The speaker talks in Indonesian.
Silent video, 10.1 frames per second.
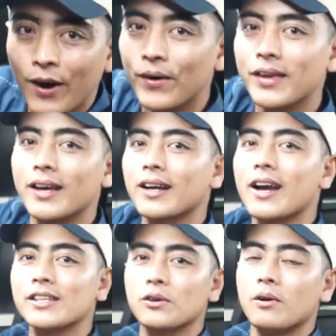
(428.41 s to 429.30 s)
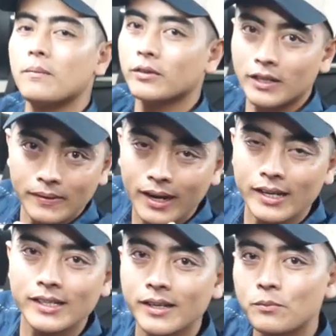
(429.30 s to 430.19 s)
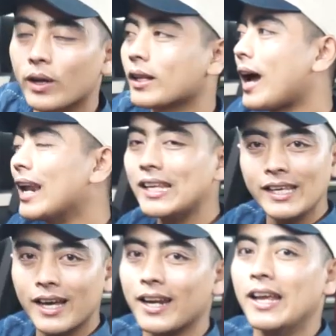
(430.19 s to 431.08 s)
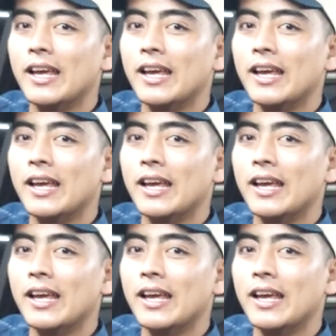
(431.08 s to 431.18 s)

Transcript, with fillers: Oh iya guys, gue mau terima kasih nih buat kalian